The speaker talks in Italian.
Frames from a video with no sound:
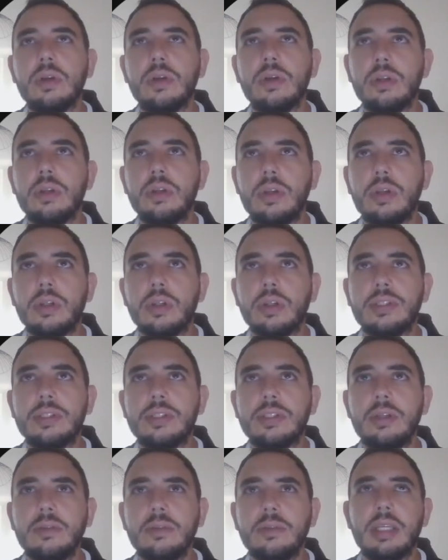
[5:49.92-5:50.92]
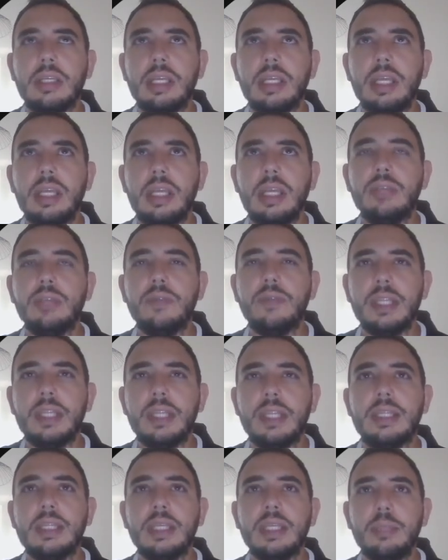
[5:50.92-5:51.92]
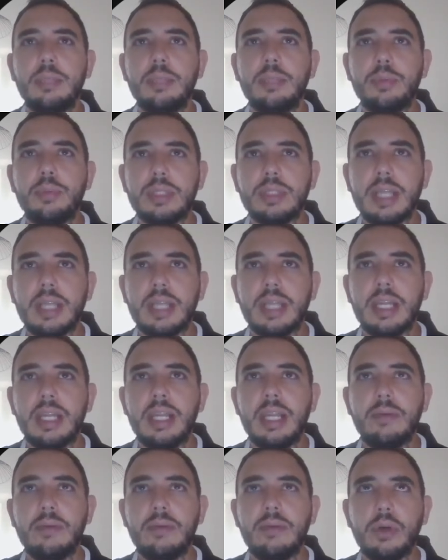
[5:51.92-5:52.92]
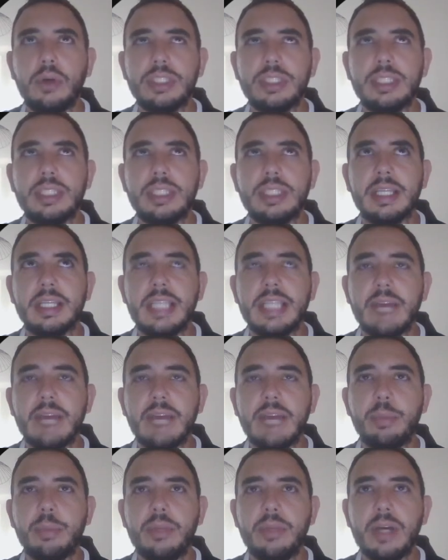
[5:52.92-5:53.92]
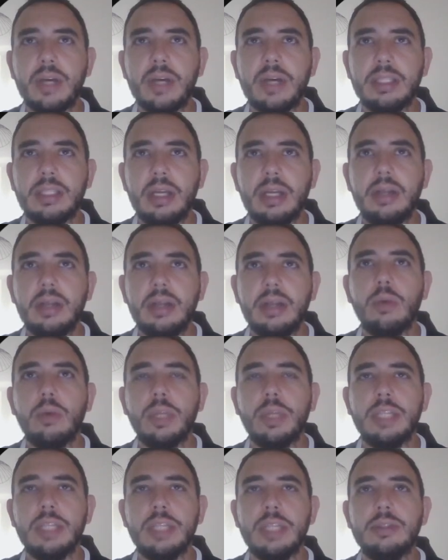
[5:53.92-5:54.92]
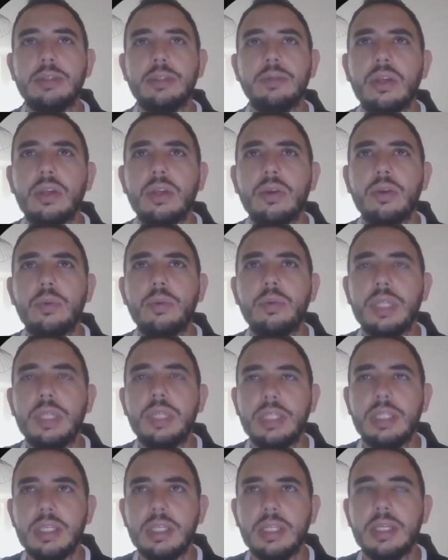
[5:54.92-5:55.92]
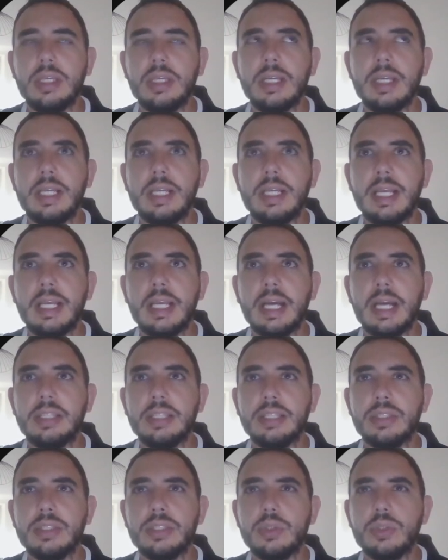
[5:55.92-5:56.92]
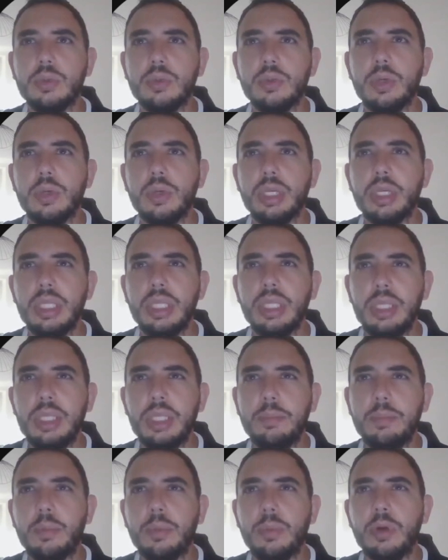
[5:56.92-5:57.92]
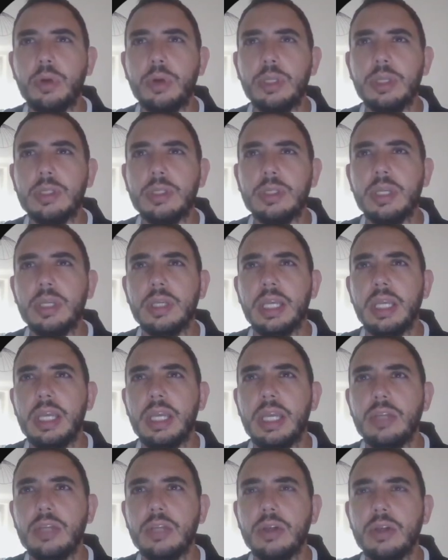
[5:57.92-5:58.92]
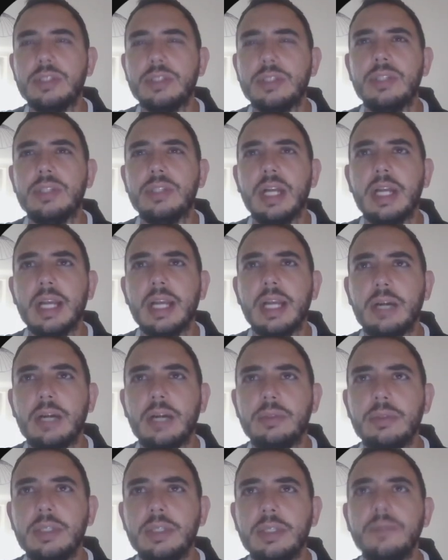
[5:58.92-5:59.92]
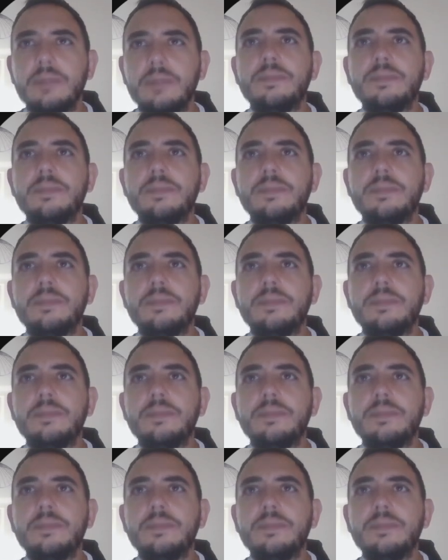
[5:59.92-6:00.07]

Nostr e dovrete importare la vostra chiave privata qua dentro. Quindi cliccate su Import a Nostr Account